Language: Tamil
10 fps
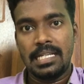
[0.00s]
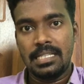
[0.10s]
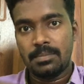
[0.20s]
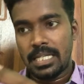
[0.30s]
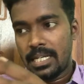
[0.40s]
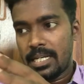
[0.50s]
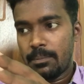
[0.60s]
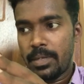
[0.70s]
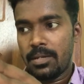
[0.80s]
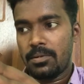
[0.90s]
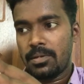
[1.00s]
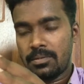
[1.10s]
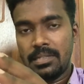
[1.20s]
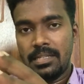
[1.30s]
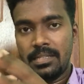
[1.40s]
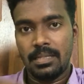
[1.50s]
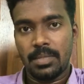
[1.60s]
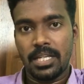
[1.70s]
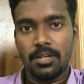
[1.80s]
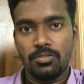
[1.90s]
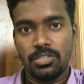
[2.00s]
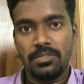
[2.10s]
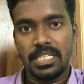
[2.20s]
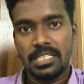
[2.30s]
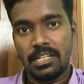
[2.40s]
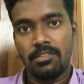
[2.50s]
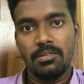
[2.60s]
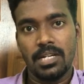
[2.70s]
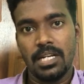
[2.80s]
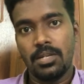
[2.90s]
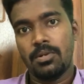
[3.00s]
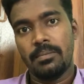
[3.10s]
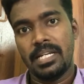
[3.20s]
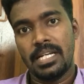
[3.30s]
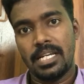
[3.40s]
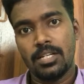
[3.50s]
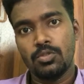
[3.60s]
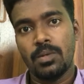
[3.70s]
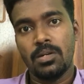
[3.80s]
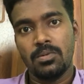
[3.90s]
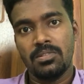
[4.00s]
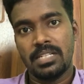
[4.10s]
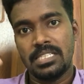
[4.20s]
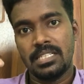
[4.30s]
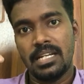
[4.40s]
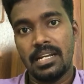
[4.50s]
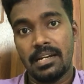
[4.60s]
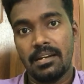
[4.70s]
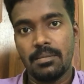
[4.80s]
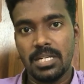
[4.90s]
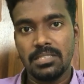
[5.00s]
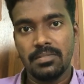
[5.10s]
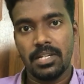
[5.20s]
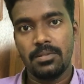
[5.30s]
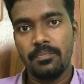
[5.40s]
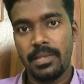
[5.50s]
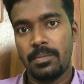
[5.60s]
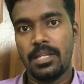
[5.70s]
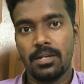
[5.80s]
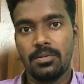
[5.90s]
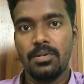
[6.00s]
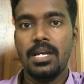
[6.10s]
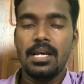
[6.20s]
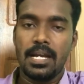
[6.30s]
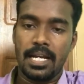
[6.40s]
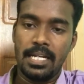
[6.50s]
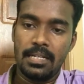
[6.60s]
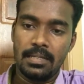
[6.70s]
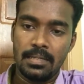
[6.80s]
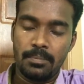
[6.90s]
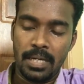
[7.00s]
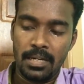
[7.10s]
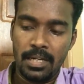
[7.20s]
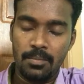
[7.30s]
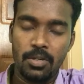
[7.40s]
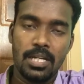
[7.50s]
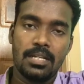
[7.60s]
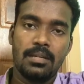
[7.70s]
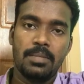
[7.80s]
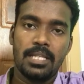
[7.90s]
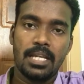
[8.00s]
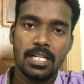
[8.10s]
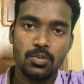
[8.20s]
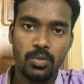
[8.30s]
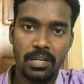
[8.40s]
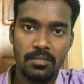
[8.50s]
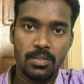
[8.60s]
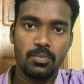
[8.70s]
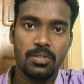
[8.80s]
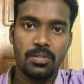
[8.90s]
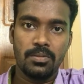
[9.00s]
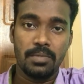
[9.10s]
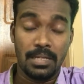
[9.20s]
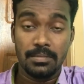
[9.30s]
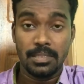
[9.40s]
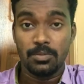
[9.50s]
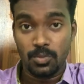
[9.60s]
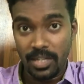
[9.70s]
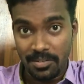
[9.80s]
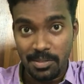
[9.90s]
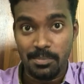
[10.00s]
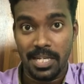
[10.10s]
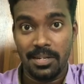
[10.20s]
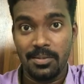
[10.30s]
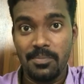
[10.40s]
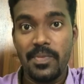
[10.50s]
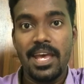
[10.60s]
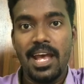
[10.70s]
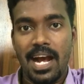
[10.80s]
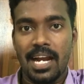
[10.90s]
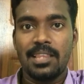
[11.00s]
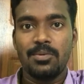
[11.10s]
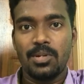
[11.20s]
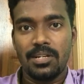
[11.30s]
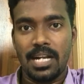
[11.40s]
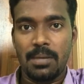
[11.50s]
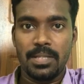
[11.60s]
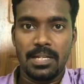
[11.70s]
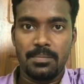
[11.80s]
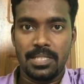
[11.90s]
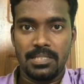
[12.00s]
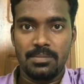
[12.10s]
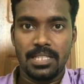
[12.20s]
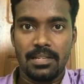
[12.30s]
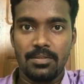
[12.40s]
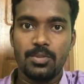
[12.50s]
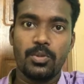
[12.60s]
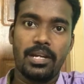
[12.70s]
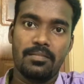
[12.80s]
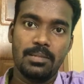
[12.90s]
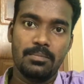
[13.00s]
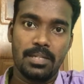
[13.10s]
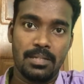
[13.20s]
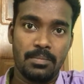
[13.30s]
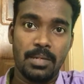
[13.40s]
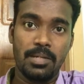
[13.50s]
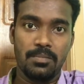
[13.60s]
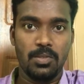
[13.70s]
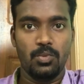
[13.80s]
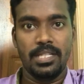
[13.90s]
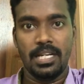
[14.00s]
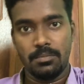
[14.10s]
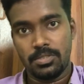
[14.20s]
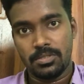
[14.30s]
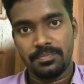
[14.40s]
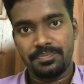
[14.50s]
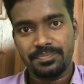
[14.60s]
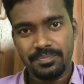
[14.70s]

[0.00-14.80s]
இது மாதிரி எப்படி இருக்கு இந்த மாதிரியான சுச்சுவேஷன் எவ்வளோ நாள் இருக்கும் அப்படின்னு கேட்டிங்கன்னா சுமார் ஒரு வருஷத்தில் ரெண்டரை மாதம் வரைக்கும் இப்படி தான் இருக்கும் நைட்டு பன்னெண்டு முக்காலுக்கு தான் பார்த்திங்கன்னா சூரியன் வந்து உதிக்கும் சூரியன் வந்து மறையும் அடுத்த ஒரு நாற்பது நாற்பத்தஞ்சு நிமிஷத்தில் வந்து சூரியன் வந்து மறுபடியும் வந்து உதிக்க ஆரம்பிச்சிடும்